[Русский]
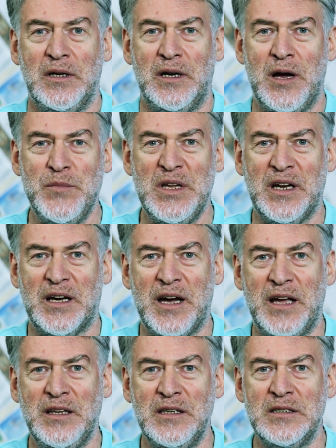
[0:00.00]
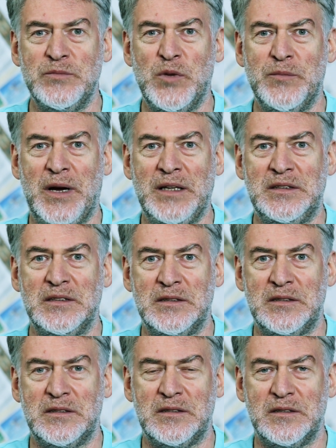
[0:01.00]
американизмом,
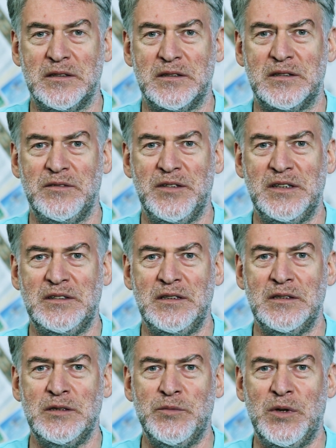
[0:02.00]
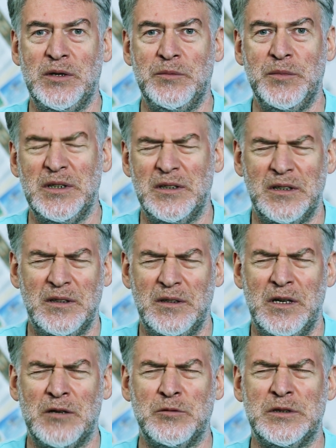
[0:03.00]
антисоветизмом,
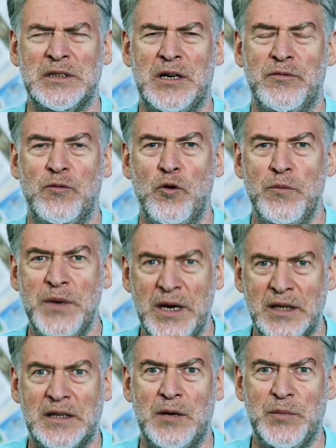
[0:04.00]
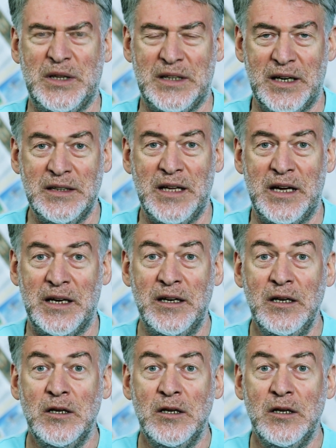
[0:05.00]
э, русофобией там и так далее.